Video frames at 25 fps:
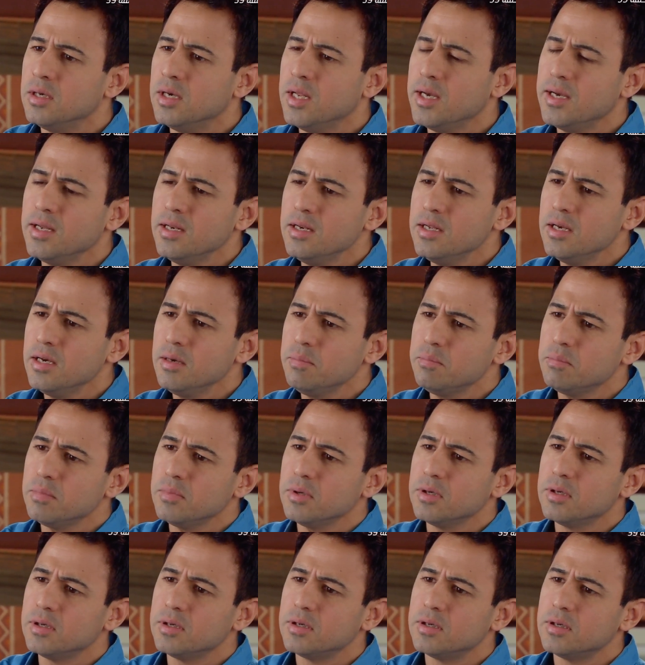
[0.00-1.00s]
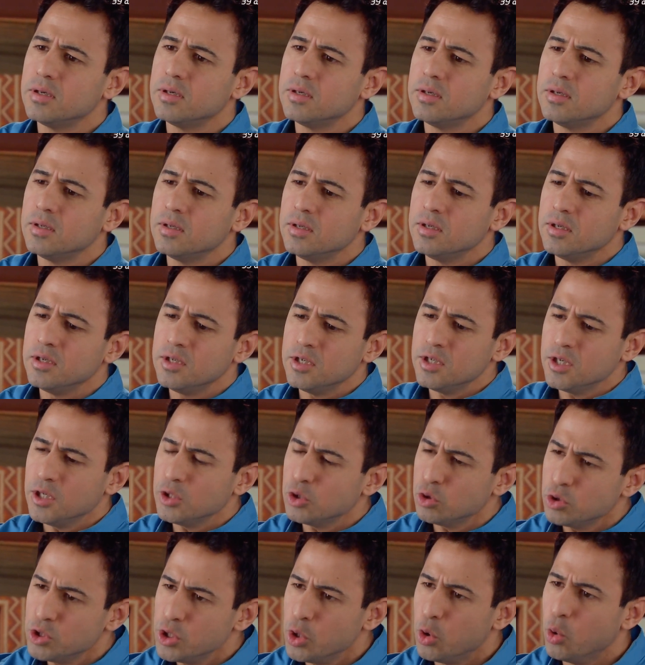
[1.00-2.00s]
بس قلي
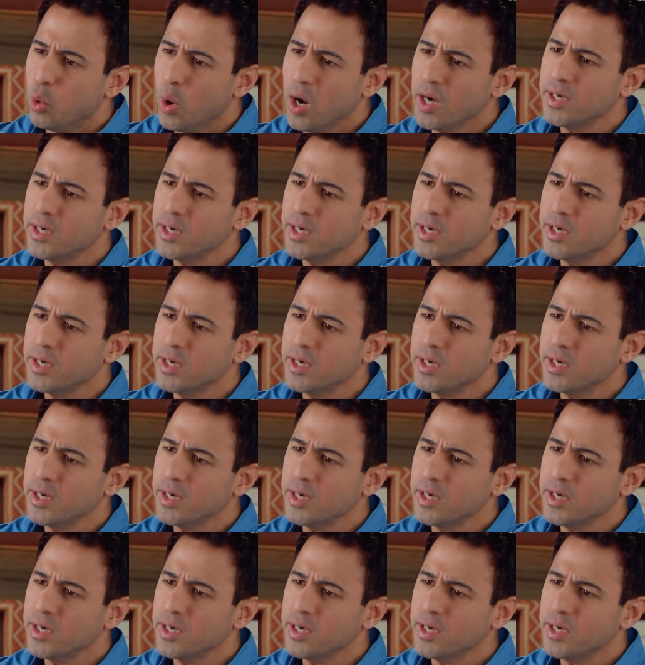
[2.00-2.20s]
شو صاير